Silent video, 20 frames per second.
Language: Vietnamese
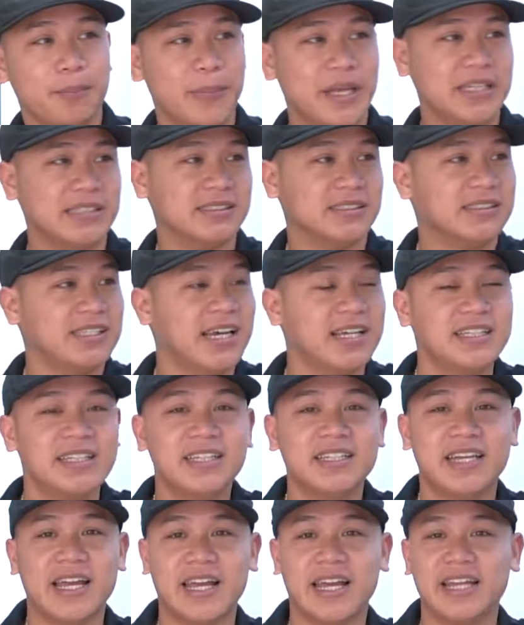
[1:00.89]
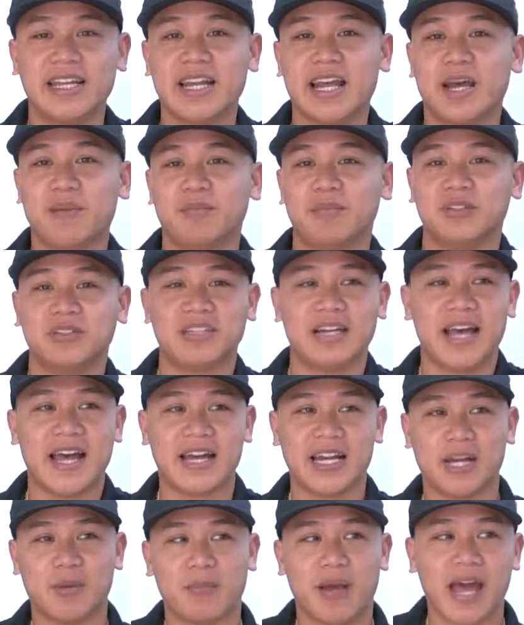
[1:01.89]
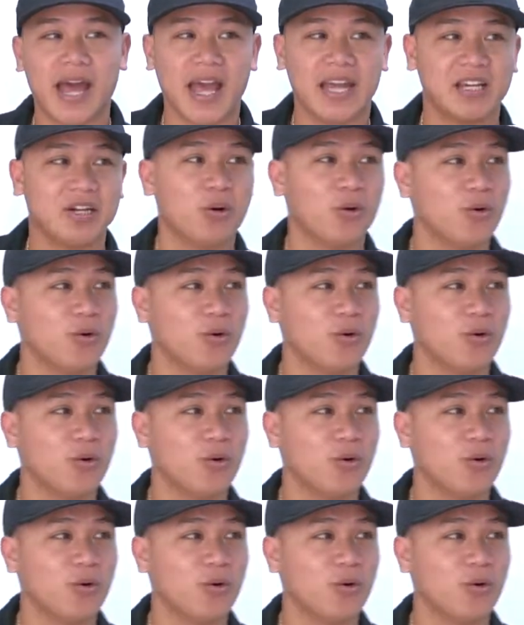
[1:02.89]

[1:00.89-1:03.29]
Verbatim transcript: mình sẽ thiết kế làm cửa hàng làm hai